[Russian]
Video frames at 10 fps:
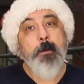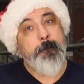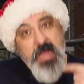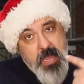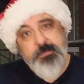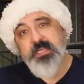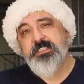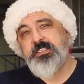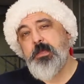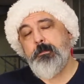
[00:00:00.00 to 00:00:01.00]
Мы
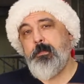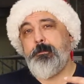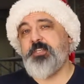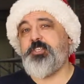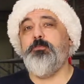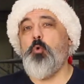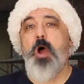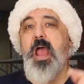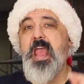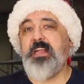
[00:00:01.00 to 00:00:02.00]
объясним,
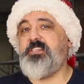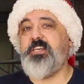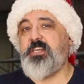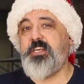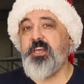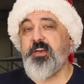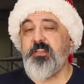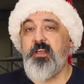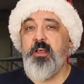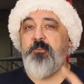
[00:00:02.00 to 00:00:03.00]
почему Эдди
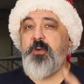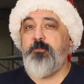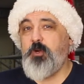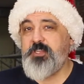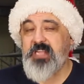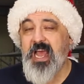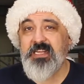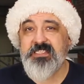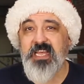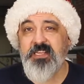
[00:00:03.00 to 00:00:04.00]
Хирн выводит
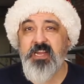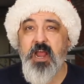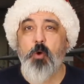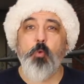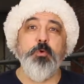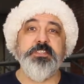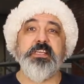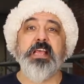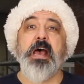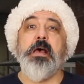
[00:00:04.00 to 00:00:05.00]
Александра
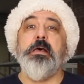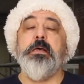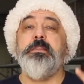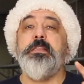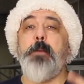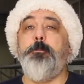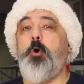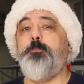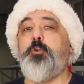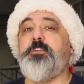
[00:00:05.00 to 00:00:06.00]
Усика на
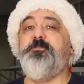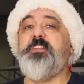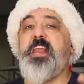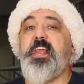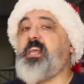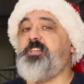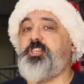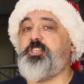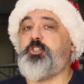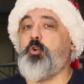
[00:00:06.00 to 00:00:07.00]
бой против Дерека
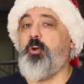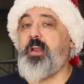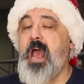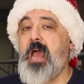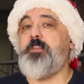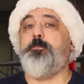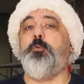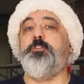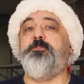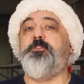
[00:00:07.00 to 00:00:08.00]
Чесоры, а не
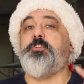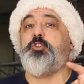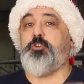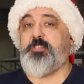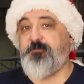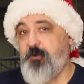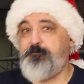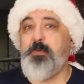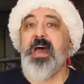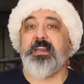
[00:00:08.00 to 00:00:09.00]
против Джозефа
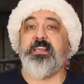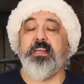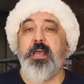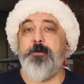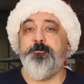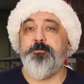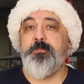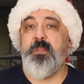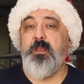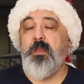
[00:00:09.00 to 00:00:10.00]
Паркера.
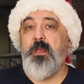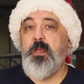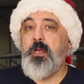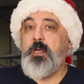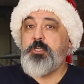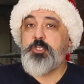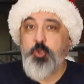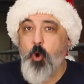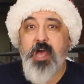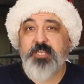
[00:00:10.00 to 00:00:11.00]

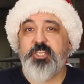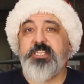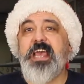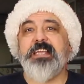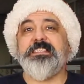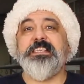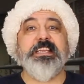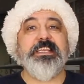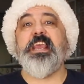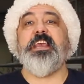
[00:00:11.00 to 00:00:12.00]
Что ожидает
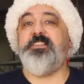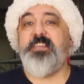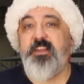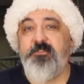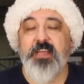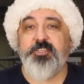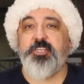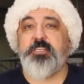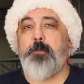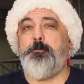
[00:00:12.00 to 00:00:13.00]
Сергея
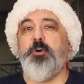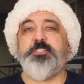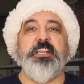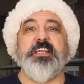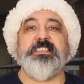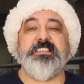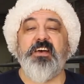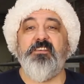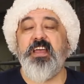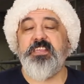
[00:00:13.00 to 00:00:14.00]
Деревянченко после
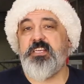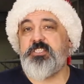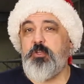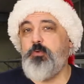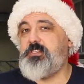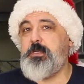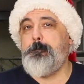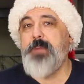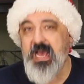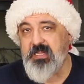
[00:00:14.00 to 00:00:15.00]
расставания с Луди
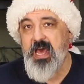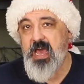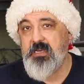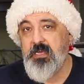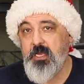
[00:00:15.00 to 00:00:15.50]
Белла?